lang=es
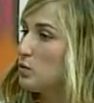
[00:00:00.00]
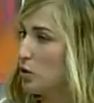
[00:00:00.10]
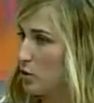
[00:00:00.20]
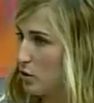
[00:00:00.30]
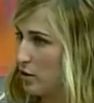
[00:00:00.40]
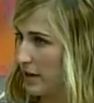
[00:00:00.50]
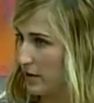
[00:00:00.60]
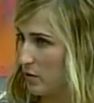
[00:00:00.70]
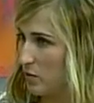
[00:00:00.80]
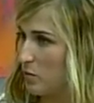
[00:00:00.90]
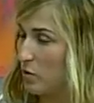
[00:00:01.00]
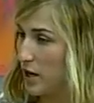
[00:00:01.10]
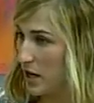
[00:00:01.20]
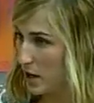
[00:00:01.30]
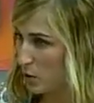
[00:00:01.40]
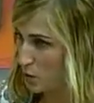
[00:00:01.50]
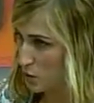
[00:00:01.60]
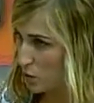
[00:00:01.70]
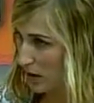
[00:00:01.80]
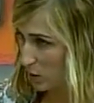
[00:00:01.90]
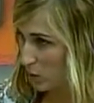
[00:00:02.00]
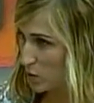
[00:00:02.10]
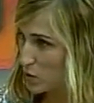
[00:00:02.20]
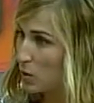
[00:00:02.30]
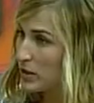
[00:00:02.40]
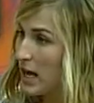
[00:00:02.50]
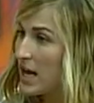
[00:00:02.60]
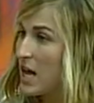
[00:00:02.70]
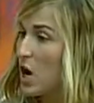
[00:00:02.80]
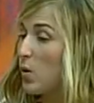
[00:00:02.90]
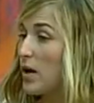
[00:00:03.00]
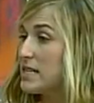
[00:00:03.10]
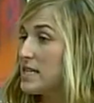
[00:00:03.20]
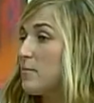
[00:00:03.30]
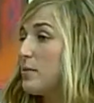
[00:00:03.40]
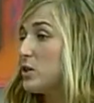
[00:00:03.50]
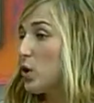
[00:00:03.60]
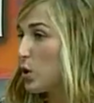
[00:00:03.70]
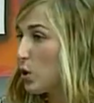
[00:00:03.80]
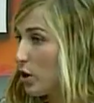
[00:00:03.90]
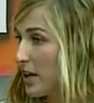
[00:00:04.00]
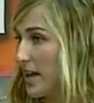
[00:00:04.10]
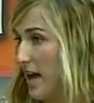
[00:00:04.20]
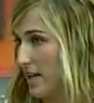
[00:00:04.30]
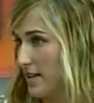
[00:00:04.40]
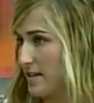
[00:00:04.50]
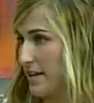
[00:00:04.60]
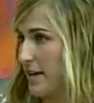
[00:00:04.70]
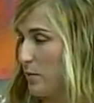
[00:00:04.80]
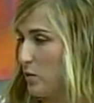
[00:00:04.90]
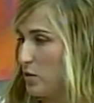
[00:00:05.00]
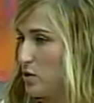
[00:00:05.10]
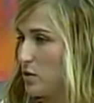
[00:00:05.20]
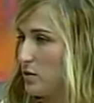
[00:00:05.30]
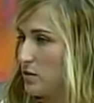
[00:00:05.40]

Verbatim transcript: un dolor concreto, voy a, a tu consulta, ¿cuál es la metodología que seguiremos?